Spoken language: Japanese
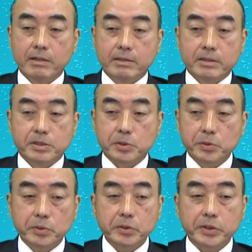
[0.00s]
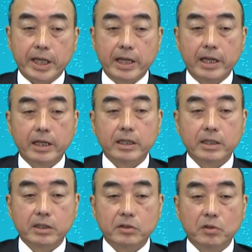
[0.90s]
そのことで
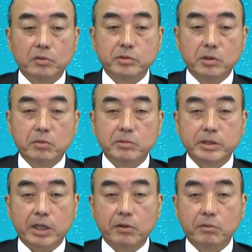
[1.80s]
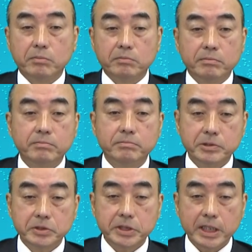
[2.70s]
頭部の重さを
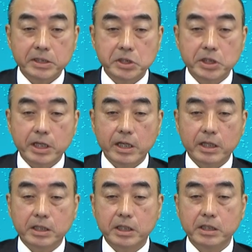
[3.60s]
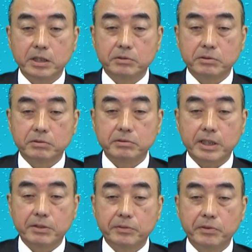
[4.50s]
分散して筋肉の負
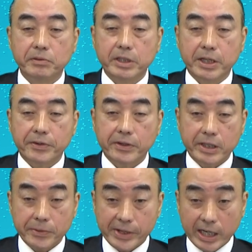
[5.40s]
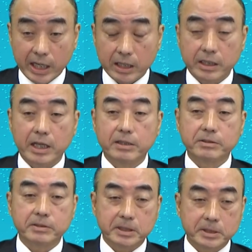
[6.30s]
担を和らげている
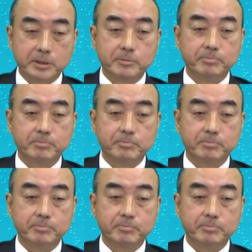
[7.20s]
のです。